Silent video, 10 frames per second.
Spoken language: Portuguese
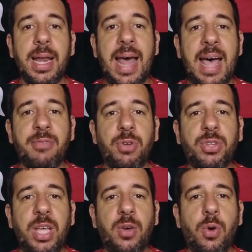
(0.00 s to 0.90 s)
Lá
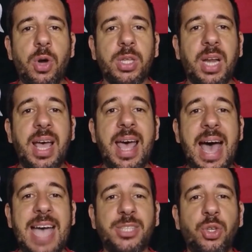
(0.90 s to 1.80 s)
você encontra
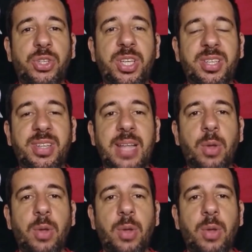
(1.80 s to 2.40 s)
as notícias